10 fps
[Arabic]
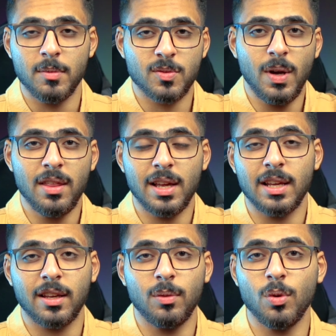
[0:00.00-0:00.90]
بس مع
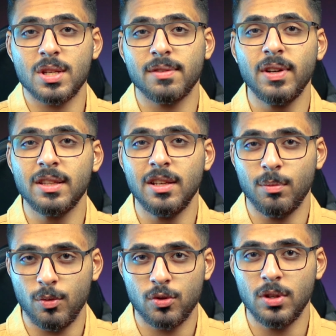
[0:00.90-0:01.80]
ذلك المواصفات اللي
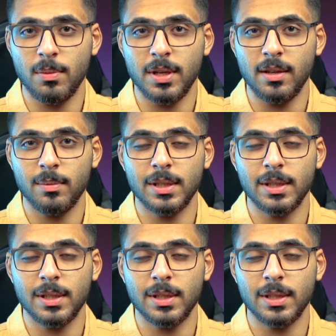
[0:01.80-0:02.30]
موجودة به